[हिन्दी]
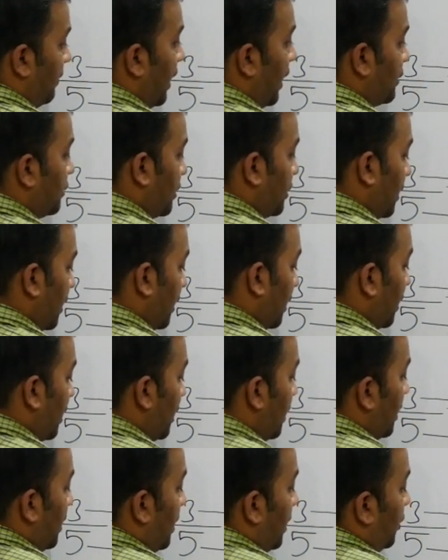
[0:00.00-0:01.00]
फ्रैक्शन है
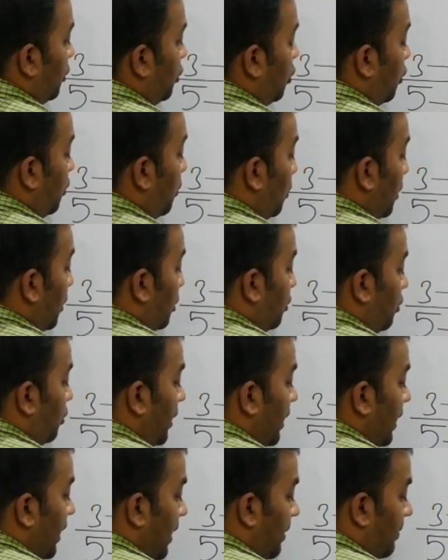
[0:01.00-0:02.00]
क्यों
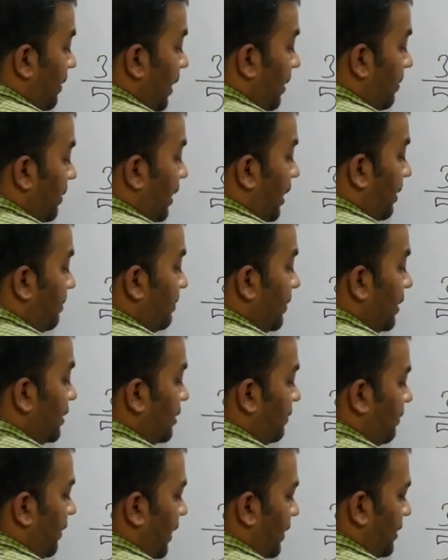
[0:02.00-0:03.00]
क्योंकि ये हमारा बेटा मिक्स
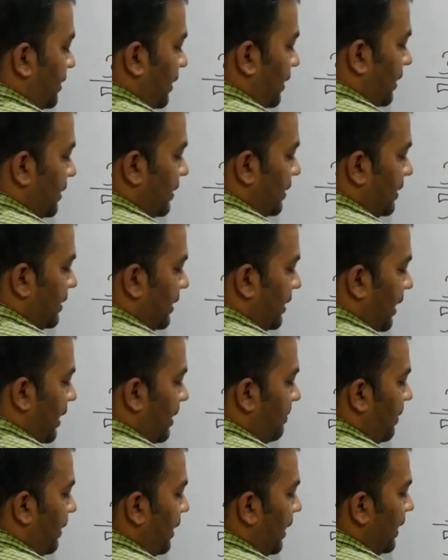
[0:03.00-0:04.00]
रिफ्रैक्शन है जैसे
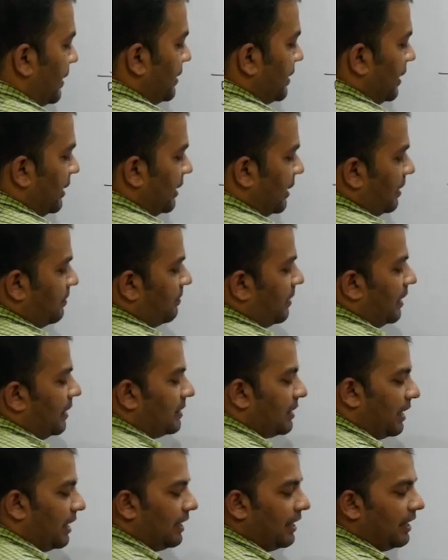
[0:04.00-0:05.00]
कहीं पे एक सही तीन बटे
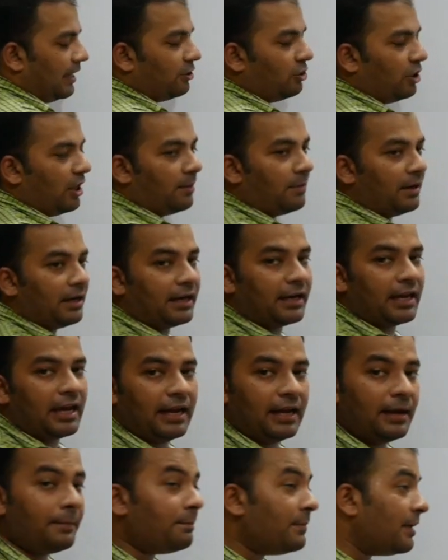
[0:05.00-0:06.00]
चार लिखा तो ये हमारा क्या
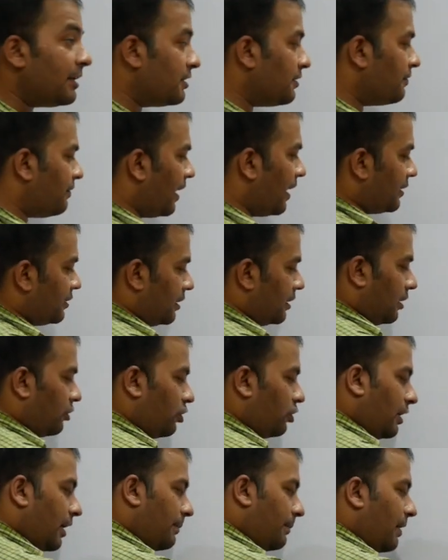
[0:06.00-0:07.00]
है मिक्स रिफ्रैक्शन है
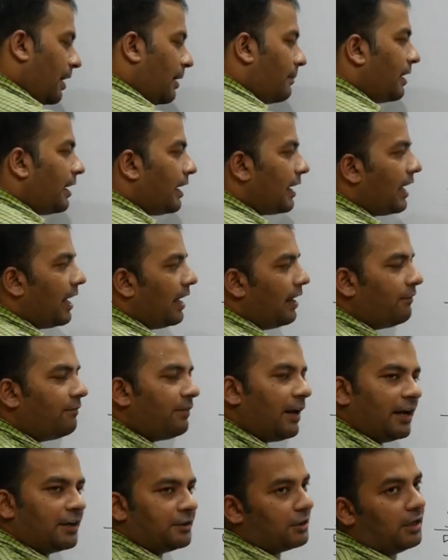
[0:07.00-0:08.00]
तो ये भी हमारा क्या है
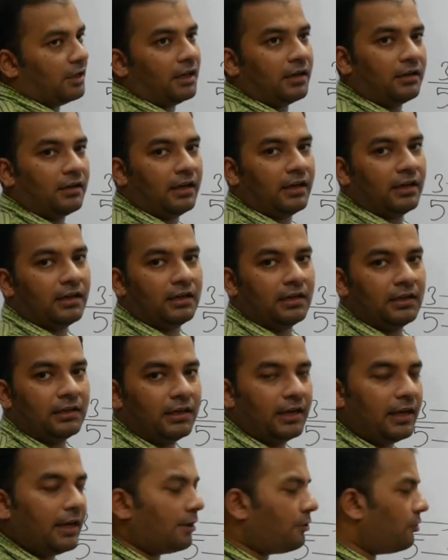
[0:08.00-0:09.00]
फ्रैक्शन है क्लियर है
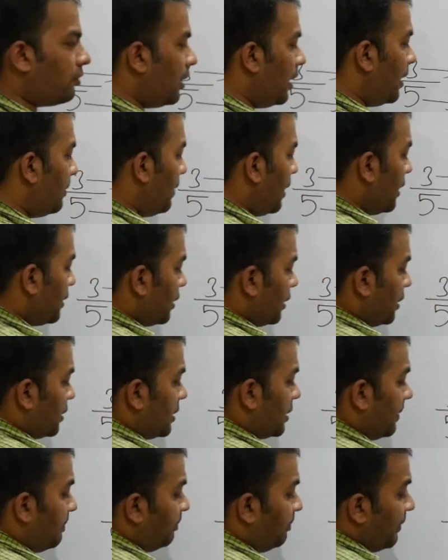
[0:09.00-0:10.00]
ठीक है क्योंकि ये भी एक तरह
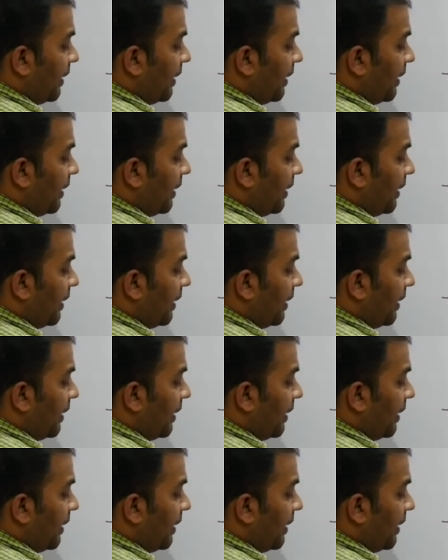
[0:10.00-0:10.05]
से